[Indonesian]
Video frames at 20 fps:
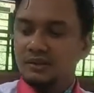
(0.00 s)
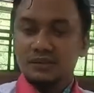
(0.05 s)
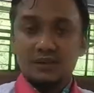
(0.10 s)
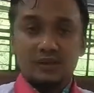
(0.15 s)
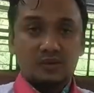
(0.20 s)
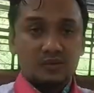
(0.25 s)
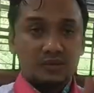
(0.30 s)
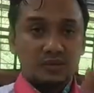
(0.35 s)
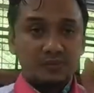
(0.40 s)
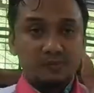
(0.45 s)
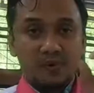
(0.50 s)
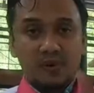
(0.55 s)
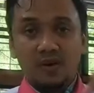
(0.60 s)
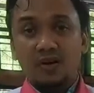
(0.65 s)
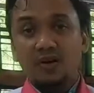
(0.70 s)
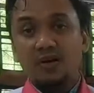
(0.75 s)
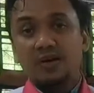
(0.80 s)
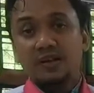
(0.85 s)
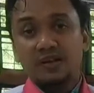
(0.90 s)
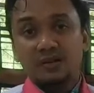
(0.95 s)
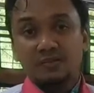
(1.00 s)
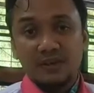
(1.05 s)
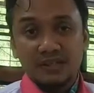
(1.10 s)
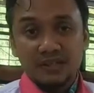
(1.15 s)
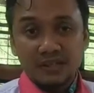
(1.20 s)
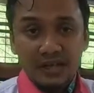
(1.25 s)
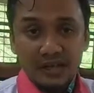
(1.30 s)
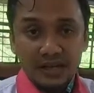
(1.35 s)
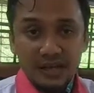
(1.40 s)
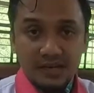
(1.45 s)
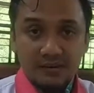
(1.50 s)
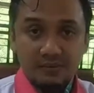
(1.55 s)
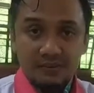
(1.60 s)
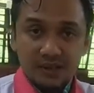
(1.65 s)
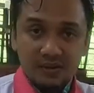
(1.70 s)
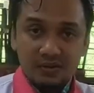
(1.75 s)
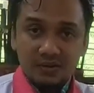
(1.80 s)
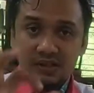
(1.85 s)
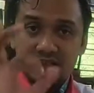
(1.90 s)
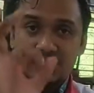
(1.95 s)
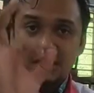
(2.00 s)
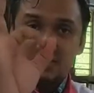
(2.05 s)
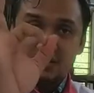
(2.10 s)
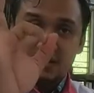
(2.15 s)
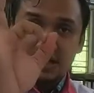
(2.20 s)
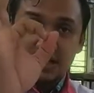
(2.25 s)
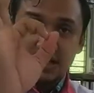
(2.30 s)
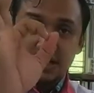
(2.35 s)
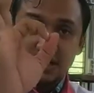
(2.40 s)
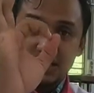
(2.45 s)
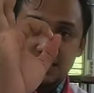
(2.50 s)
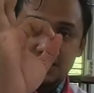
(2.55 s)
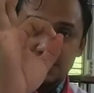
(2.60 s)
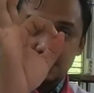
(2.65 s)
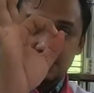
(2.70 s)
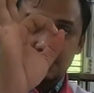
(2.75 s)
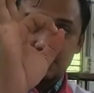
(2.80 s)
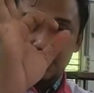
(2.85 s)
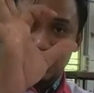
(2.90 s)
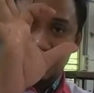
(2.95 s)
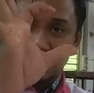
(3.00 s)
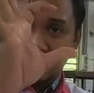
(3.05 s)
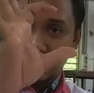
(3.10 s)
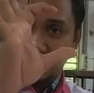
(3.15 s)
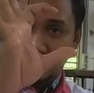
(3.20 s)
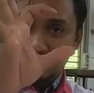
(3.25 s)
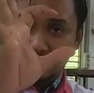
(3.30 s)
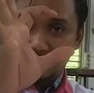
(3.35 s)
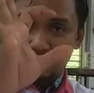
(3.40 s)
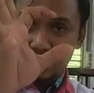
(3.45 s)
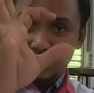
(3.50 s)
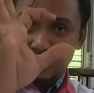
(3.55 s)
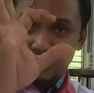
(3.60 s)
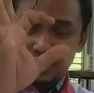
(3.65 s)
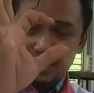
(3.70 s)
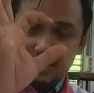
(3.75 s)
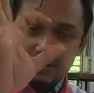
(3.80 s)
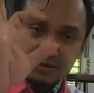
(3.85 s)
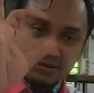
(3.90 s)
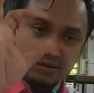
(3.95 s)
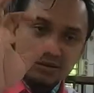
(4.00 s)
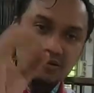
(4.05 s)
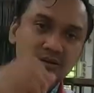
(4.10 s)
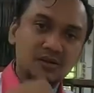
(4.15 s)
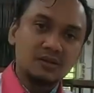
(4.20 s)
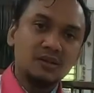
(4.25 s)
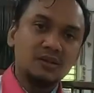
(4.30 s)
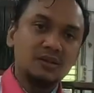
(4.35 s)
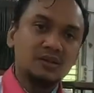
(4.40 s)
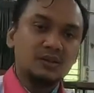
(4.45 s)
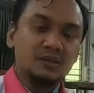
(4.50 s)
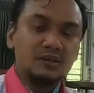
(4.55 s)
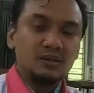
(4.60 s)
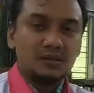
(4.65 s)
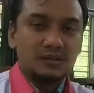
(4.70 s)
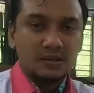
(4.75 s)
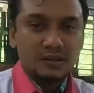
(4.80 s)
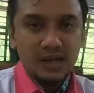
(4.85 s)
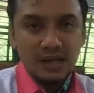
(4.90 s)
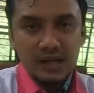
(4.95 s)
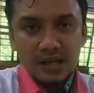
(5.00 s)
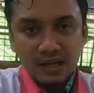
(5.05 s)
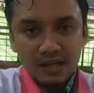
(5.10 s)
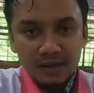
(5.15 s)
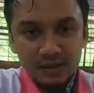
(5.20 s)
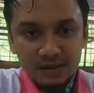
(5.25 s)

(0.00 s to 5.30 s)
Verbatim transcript: satu gepok kalau di tempat saya di Banyuwangi satu gini itu ya satu gini itu ya